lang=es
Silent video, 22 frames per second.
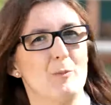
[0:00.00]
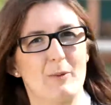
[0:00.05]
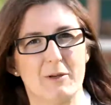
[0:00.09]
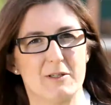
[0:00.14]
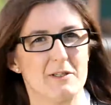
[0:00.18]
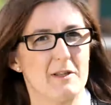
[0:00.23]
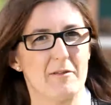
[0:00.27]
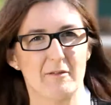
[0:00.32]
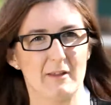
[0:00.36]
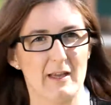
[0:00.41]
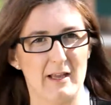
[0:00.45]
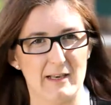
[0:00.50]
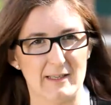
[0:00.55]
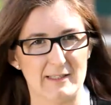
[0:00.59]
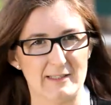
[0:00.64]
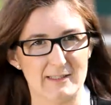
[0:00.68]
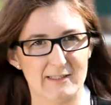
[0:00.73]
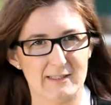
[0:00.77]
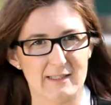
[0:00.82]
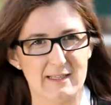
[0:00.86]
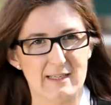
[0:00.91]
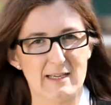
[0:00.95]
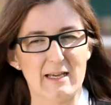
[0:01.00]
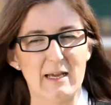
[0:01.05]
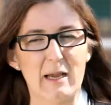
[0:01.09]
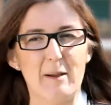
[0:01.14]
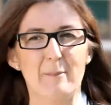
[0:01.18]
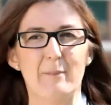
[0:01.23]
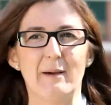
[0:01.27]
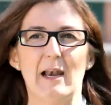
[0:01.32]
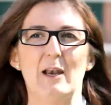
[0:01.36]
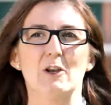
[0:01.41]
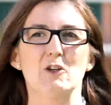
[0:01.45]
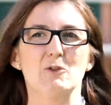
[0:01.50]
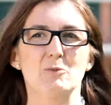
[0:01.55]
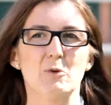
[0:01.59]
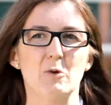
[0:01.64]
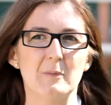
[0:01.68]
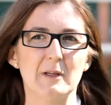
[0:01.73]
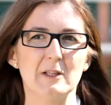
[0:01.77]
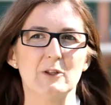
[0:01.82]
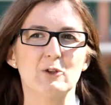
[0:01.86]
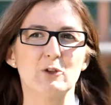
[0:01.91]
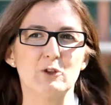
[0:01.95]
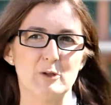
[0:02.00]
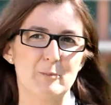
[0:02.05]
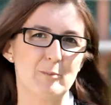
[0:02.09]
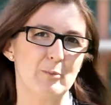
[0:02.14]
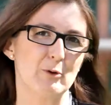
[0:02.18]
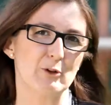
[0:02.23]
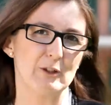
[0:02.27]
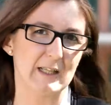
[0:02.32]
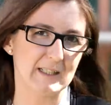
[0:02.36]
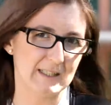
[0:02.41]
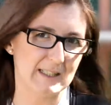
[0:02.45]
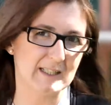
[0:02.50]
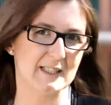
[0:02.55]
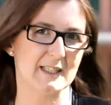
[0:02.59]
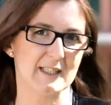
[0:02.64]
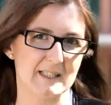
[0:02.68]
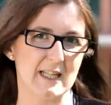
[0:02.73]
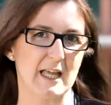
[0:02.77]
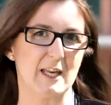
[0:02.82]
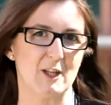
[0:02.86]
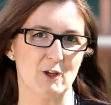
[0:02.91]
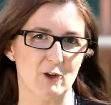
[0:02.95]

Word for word: no presenciales. Para los momentos importantes estar